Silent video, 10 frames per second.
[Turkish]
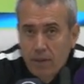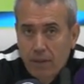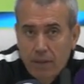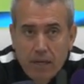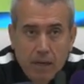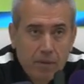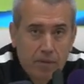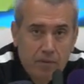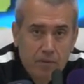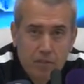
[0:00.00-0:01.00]
E,
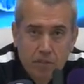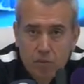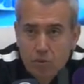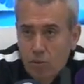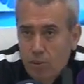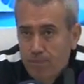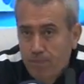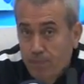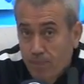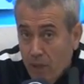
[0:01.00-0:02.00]
kaybettiğimiz için üzgünüm.
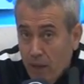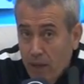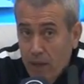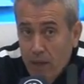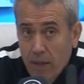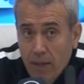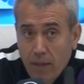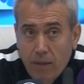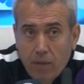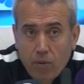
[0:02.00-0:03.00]

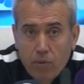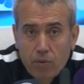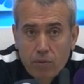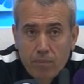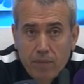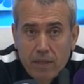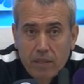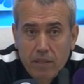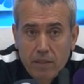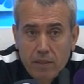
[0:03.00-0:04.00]
E, oyunun
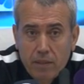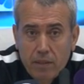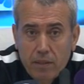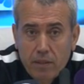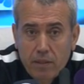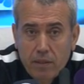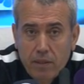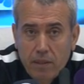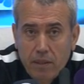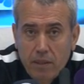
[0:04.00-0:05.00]
belki e,
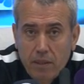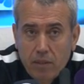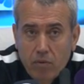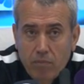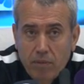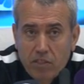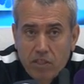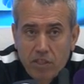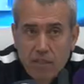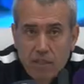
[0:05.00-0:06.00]
ilk
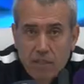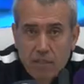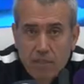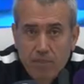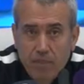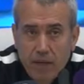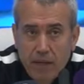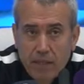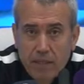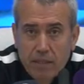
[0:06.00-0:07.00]
15 dakikası
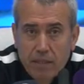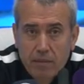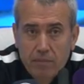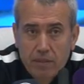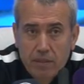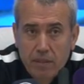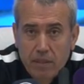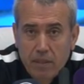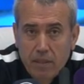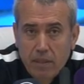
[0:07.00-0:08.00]
her iki takımın
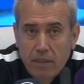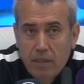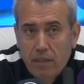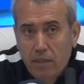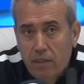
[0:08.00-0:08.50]
e,